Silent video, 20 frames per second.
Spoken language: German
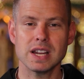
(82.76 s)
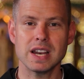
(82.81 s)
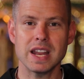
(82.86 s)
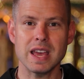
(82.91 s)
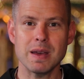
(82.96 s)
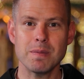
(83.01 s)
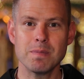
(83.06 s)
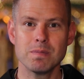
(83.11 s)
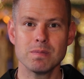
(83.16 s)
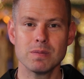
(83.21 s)
ihr
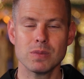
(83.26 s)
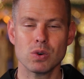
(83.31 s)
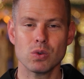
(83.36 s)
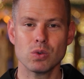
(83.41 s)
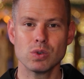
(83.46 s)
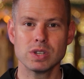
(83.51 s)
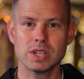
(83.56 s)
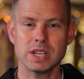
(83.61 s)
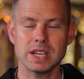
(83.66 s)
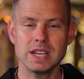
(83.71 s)
leben
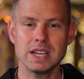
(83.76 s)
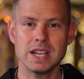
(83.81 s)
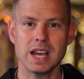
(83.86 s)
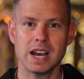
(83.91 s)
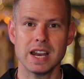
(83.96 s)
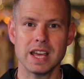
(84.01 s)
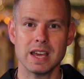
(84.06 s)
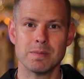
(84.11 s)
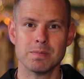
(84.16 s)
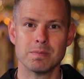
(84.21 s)
und in ihr
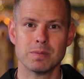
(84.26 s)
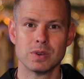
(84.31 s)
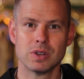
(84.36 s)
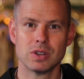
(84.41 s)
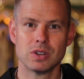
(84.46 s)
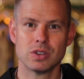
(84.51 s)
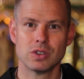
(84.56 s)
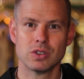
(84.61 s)
leben,